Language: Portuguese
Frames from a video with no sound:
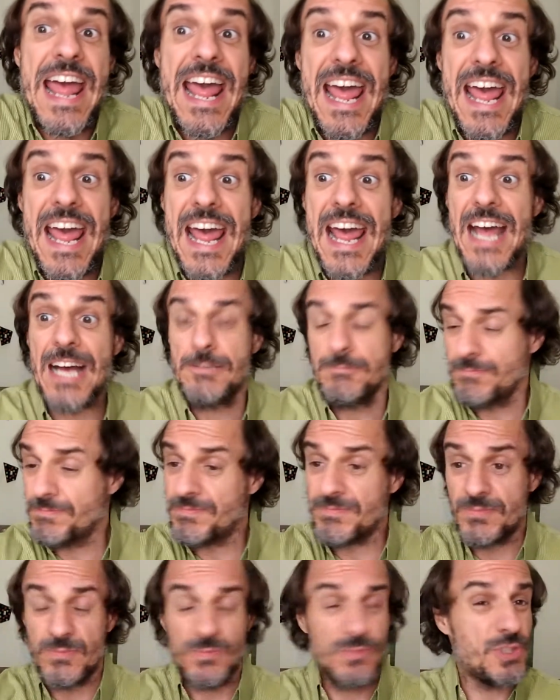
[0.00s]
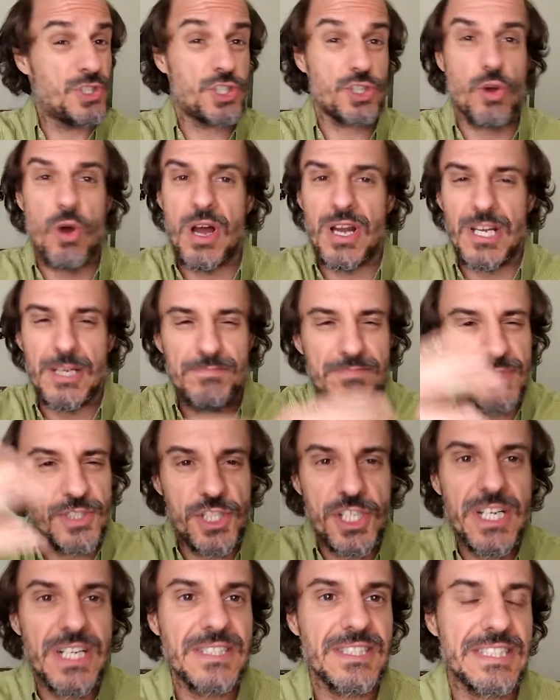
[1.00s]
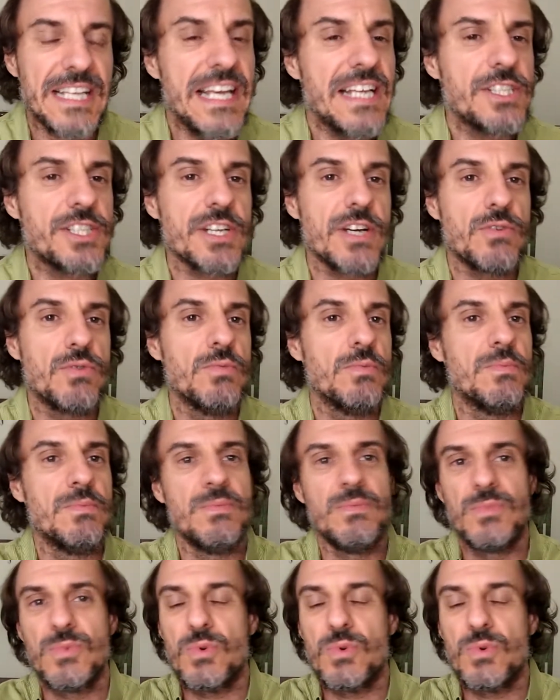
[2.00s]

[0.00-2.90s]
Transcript: É, escola gigantesca com,